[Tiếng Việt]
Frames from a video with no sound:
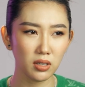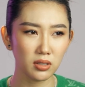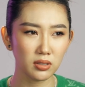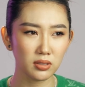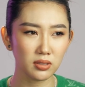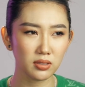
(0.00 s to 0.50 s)
rồi
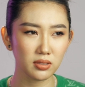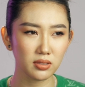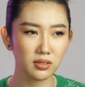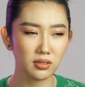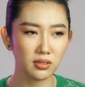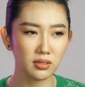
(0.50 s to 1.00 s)

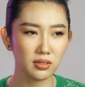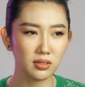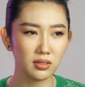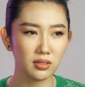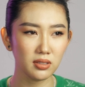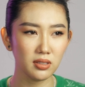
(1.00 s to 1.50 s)

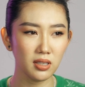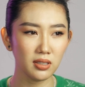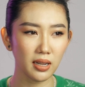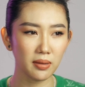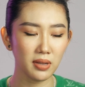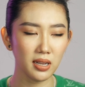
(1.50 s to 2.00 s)

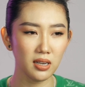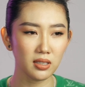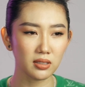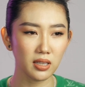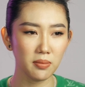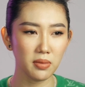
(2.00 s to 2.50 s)
ngưng cảm thấy
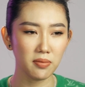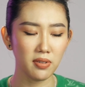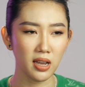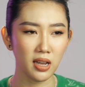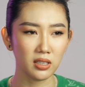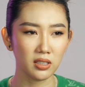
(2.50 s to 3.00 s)
là khi mà
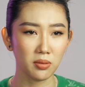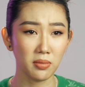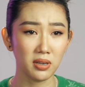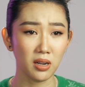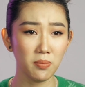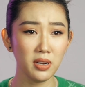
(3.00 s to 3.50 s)
về rồi
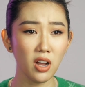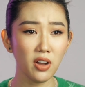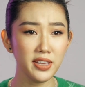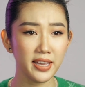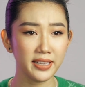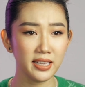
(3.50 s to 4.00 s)
mình không biết
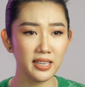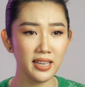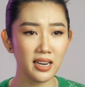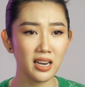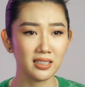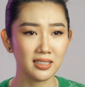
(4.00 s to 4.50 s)
đối diện với
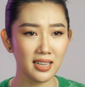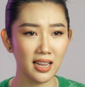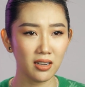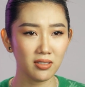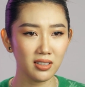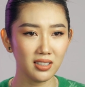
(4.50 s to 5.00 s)
gia đình
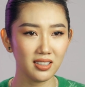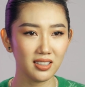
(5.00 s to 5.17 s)
sao